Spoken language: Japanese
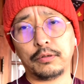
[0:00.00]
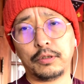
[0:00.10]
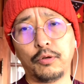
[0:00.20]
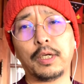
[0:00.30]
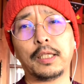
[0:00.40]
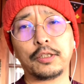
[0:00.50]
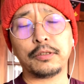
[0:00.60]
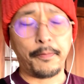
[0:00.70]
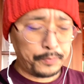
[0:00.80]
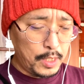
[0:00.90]
ようなです
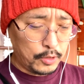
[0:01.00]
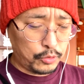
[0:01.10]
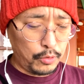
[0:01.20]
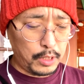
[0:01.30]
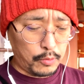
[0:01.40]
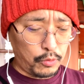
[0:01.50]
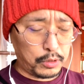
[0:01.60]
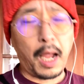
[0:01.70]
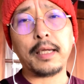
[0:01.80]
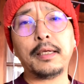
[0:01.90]
ね、そういうようなこ
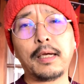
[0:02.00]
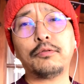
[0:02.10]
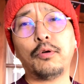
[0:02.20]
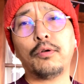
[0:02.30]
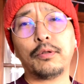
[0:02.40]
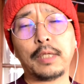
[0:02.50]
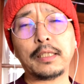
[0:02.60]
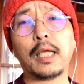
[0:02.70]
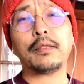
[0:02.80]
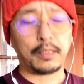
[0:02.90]
う大役をな
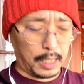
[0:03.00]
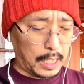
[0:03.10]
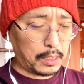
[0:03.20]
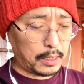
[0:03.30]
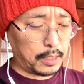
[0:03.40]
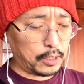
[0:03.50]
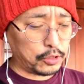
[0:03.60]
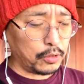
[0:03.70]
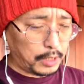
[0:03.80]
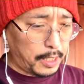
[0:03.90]
さってた方なんで
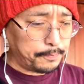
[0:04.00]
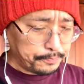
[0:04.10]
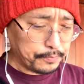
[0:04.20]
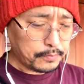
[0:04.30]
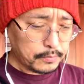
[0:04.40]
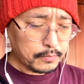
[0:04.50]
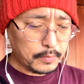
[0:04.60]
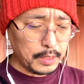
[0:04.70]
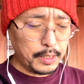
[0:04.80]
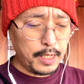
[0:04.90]
すよね。
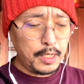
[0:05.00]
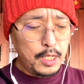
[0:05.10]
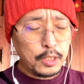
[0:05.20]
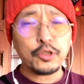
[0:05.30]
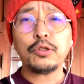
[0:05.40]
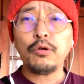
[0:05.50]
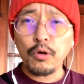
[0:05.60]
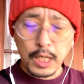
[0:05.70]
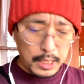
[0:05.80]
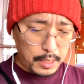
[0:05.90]
で、そ
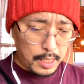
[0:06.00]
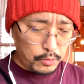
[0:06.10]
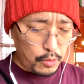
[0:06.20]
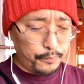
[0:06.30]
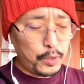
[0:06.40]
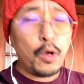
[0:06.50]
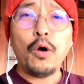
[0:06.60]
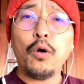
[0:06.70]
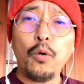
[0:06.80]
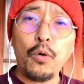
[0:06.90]
の方の
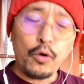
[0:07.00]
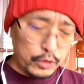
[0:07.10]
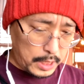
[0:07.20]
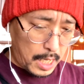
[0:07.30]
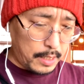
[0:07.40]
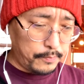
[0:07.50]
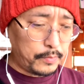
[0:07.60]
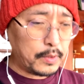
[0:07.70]
お子さん